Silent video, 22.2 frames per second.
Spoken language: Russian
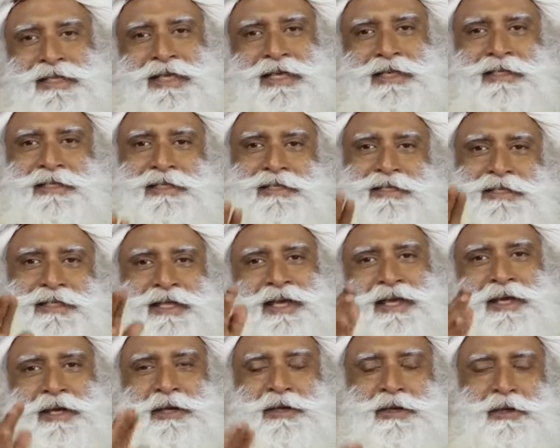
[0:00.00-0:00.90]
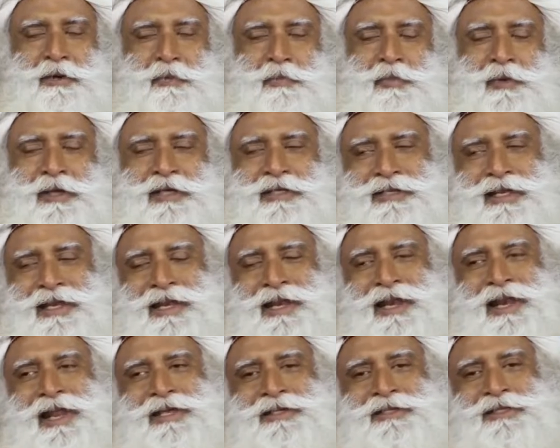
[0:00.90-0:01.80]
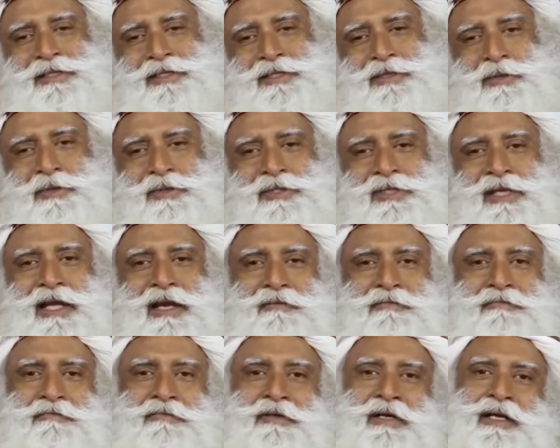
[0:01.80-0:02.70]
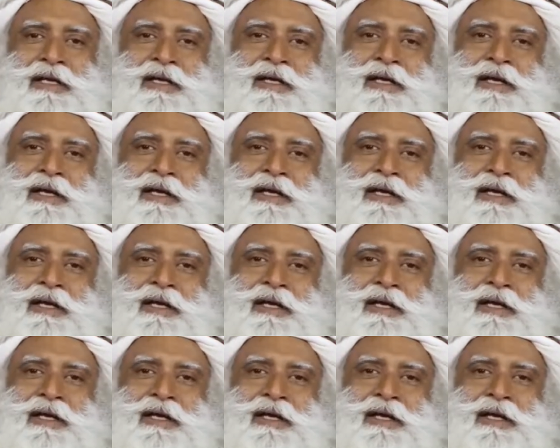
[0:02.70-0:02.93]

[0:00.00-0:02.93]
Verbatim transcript: просто скажу, а вы, пожалуйста, проанализируйте сами.